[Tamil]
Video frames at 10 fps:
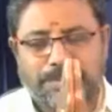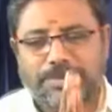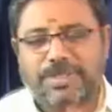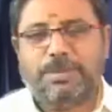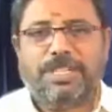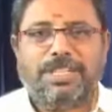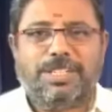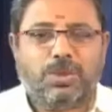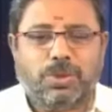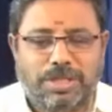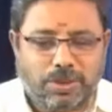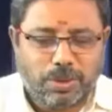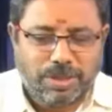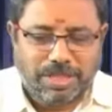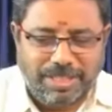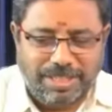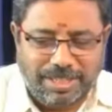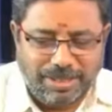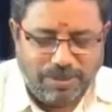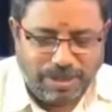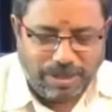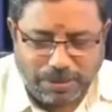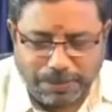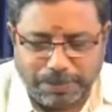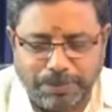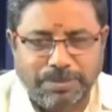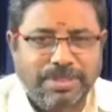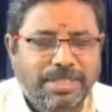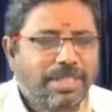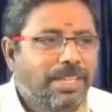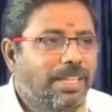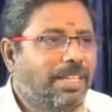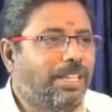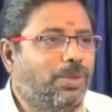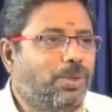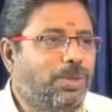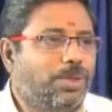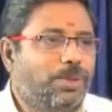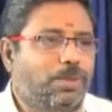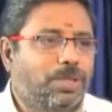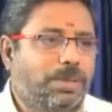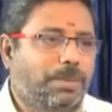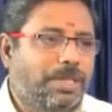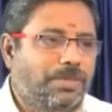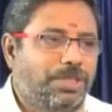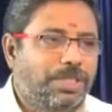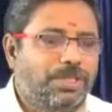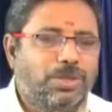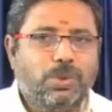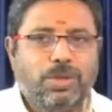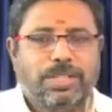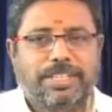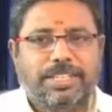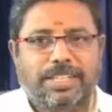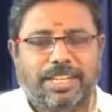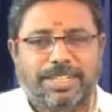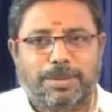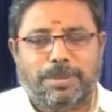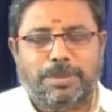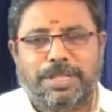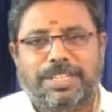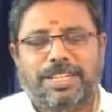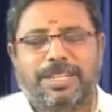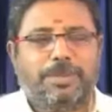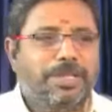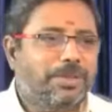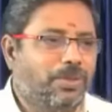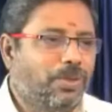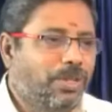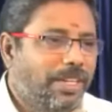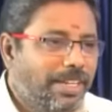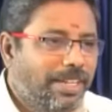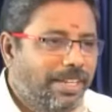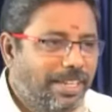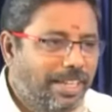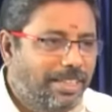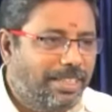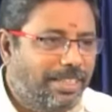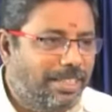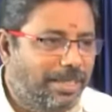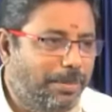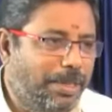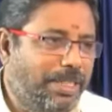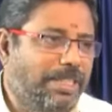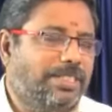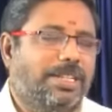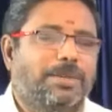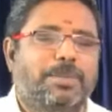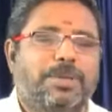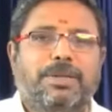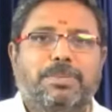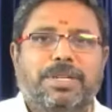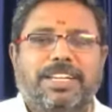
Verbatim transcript: நம்ம ஜோதிட சொந்தங்கள் எல்லாருக்கும் வணக்கம் இன்னைக்கு ஒரு முக்கியமான விஷயத்த சொல்லிட்டு அதுக்கப்புறம் மீட்டிங் ஆரம்பிக்கணும் நேற்று மீட்டிங் ஸ்டார்ட் பண்ணப்ப